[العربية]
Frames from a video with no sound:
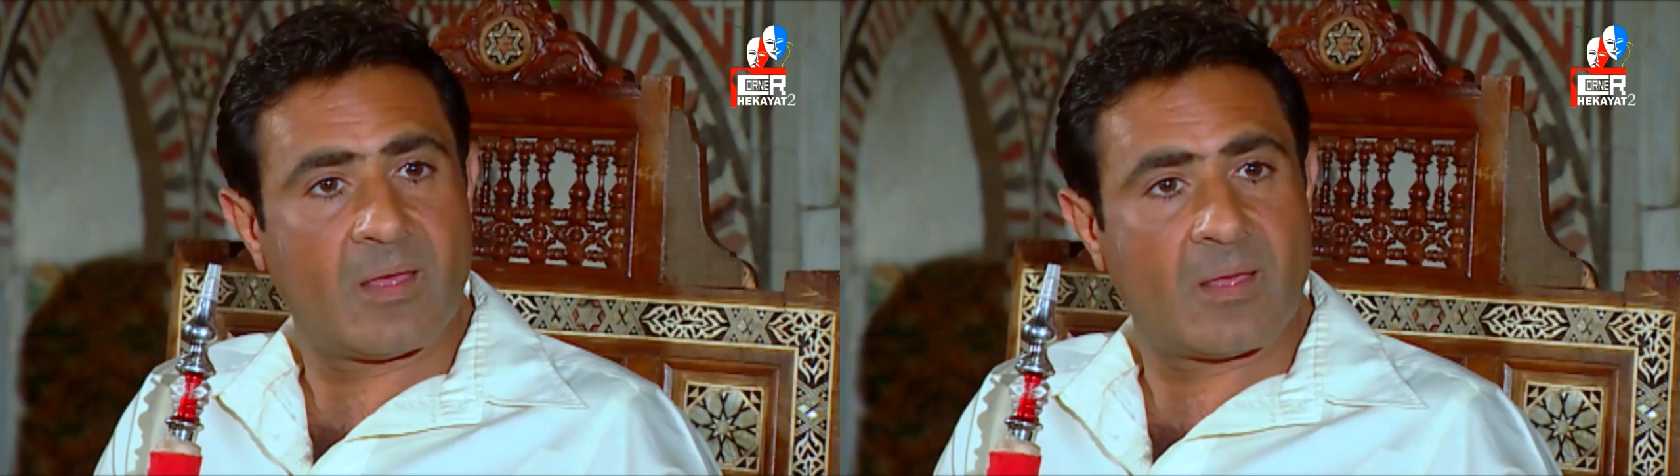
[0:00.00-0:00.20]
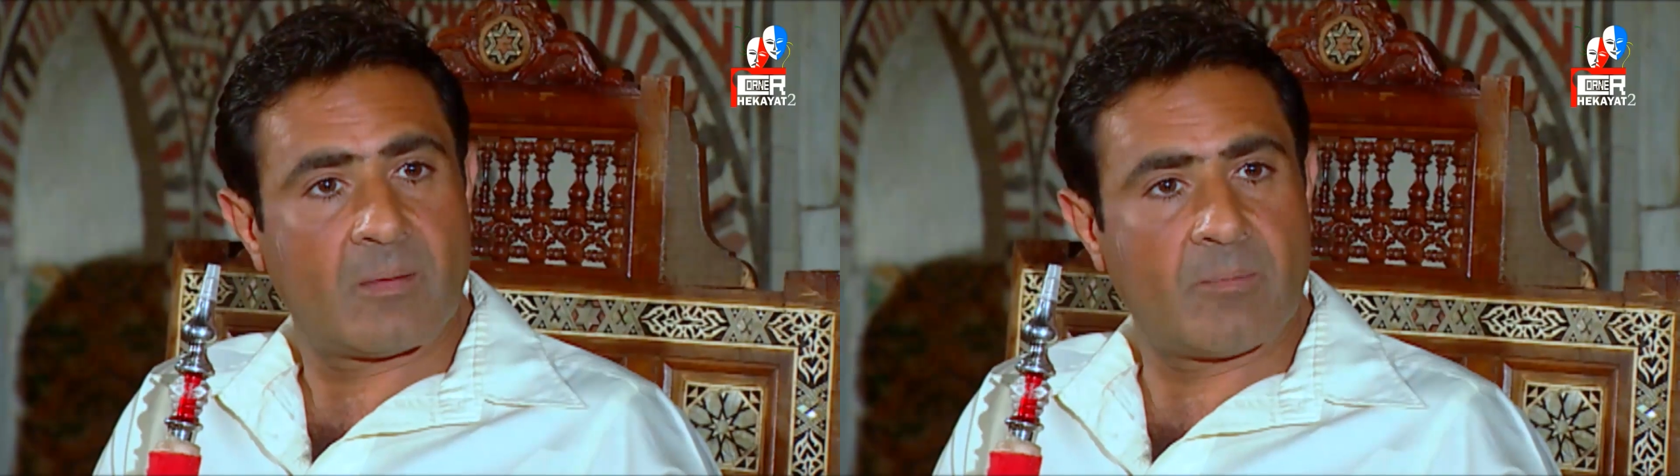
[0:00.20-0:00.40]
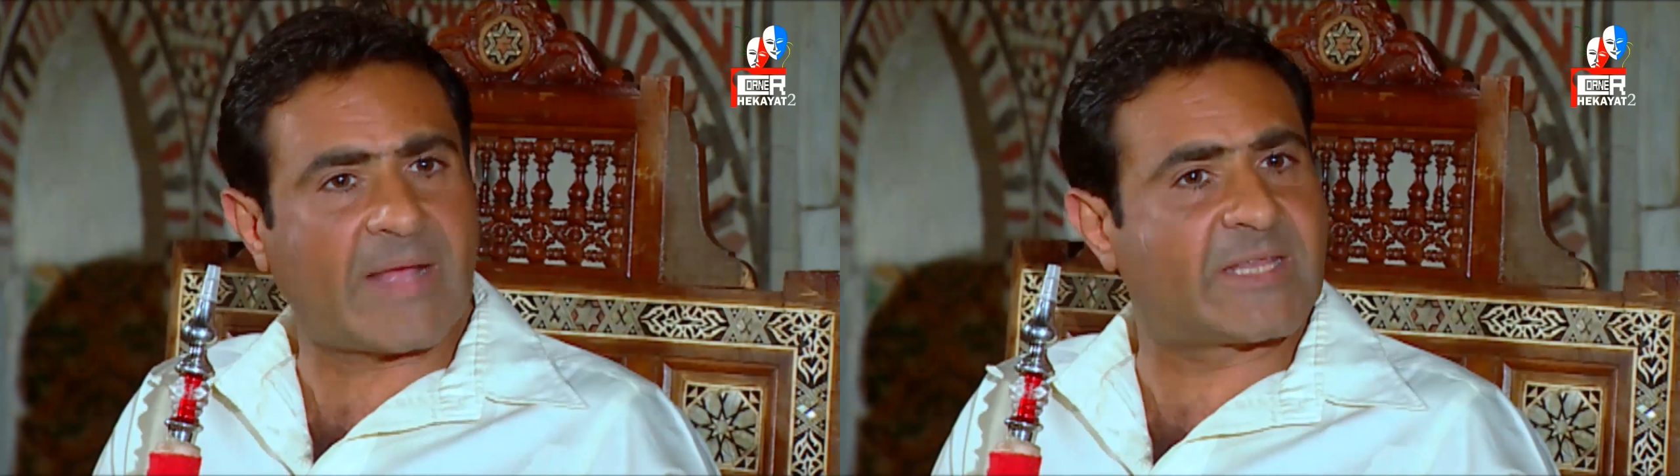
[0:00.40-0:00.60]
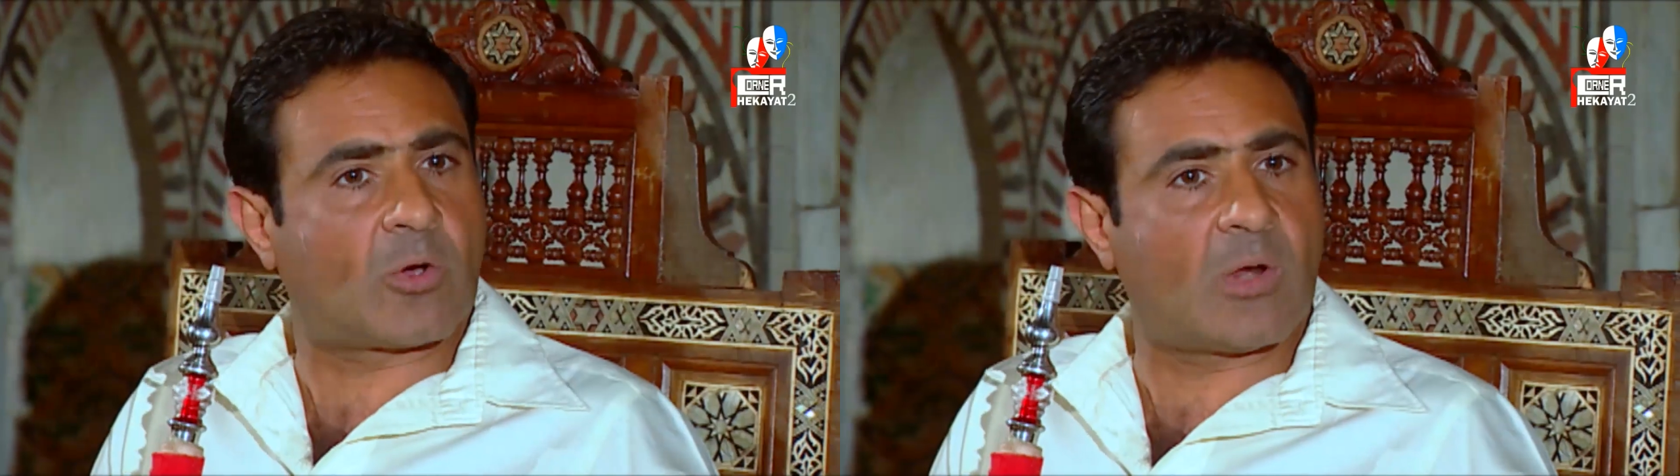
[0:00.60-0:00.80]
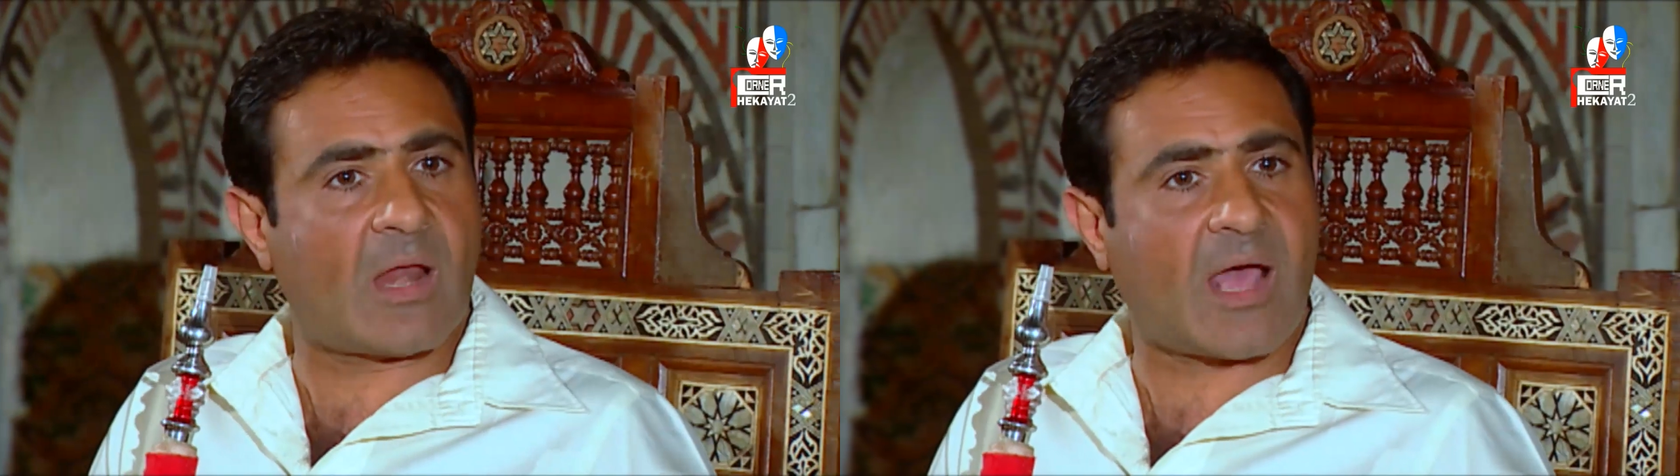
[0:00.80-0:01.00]
بعد
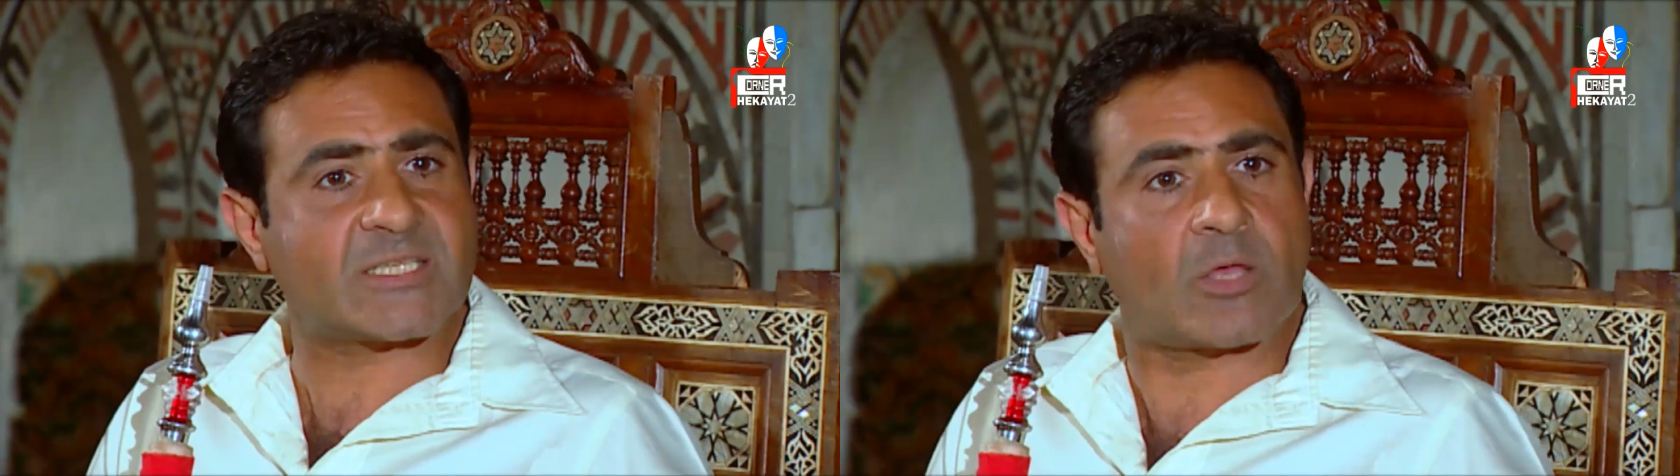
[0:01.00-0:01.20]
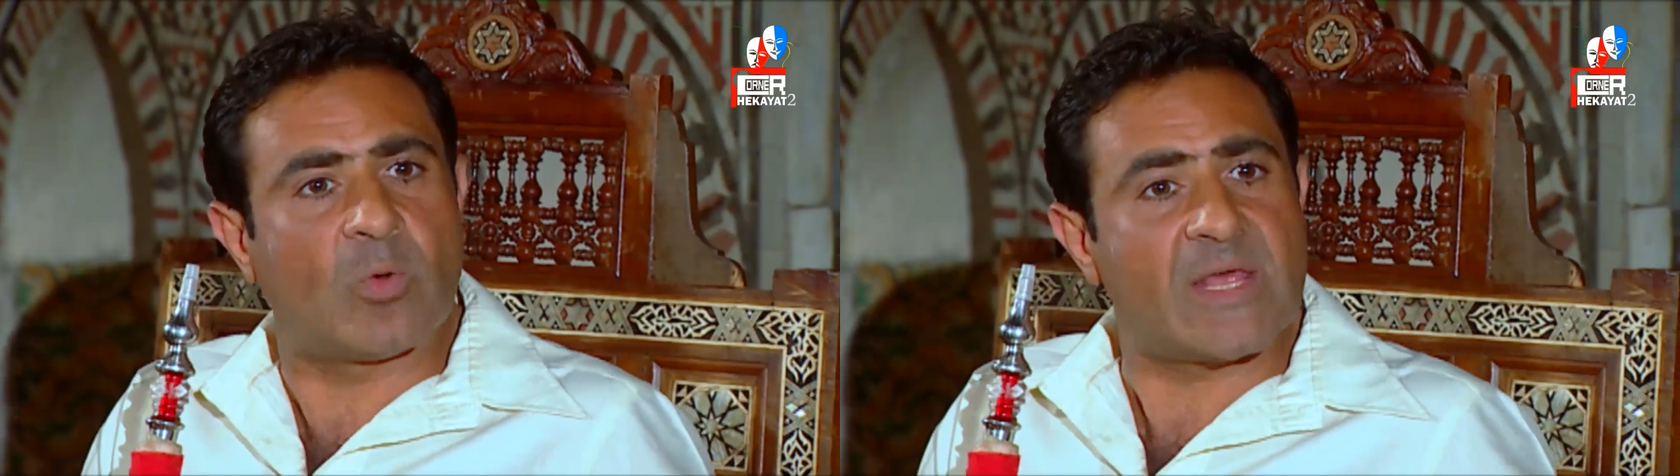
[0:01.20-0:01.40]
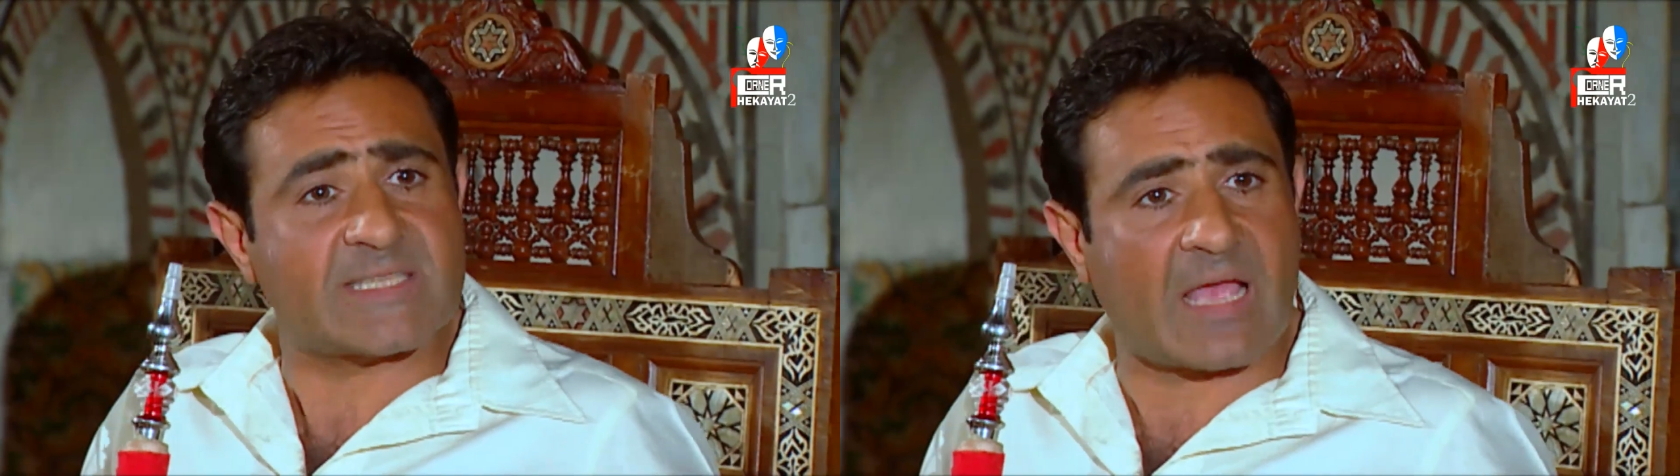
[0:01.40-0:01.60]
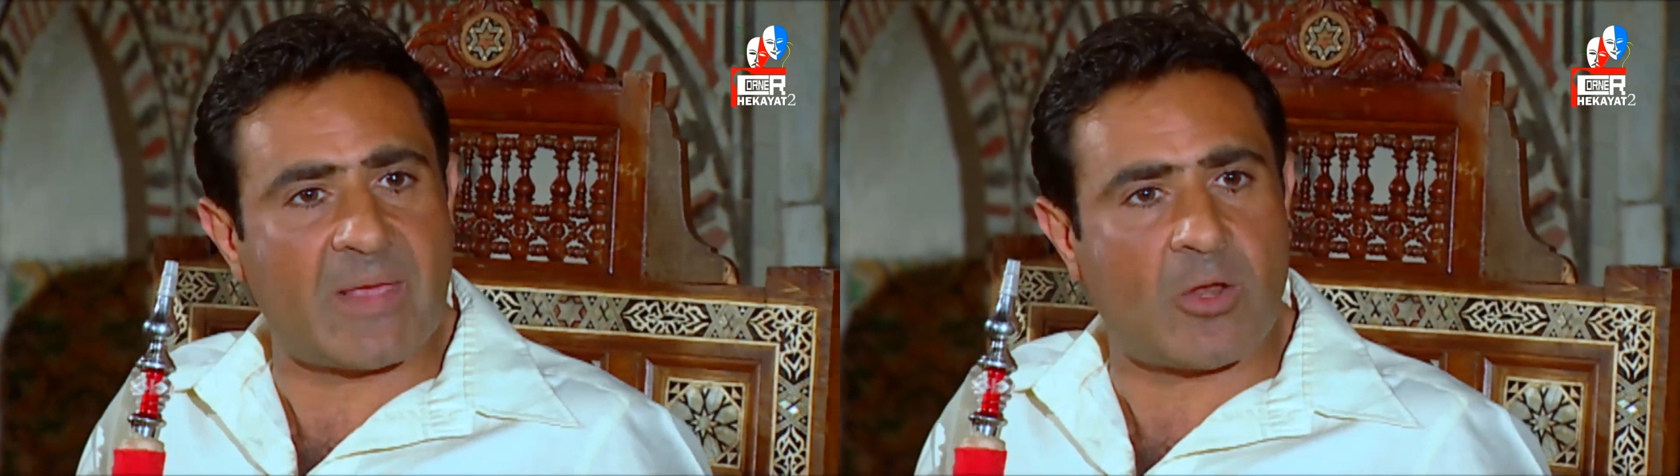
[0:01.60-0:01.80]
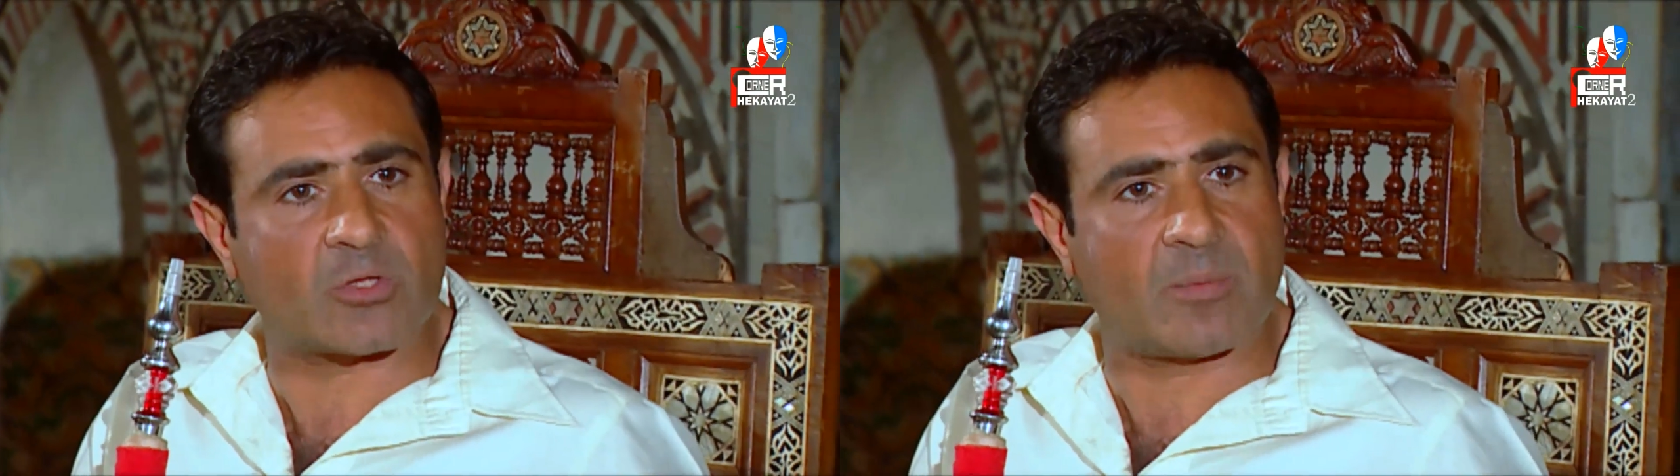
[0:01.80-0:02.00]
كل اللي حصل ولسه عامل
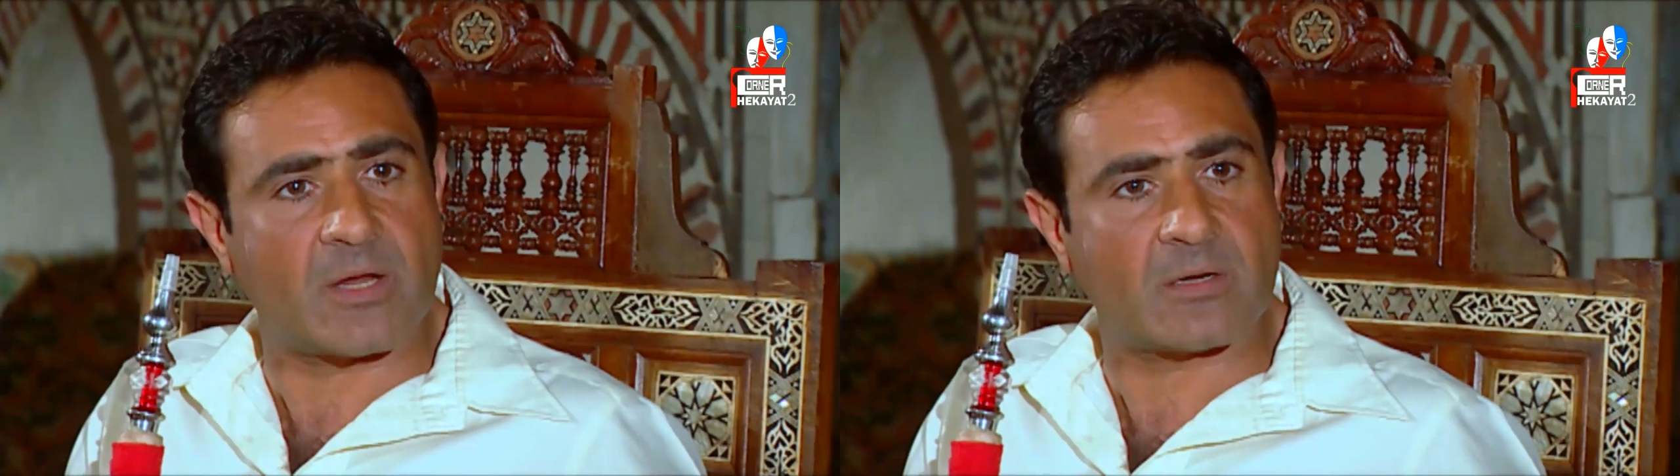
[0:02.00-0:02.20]
له اعتبار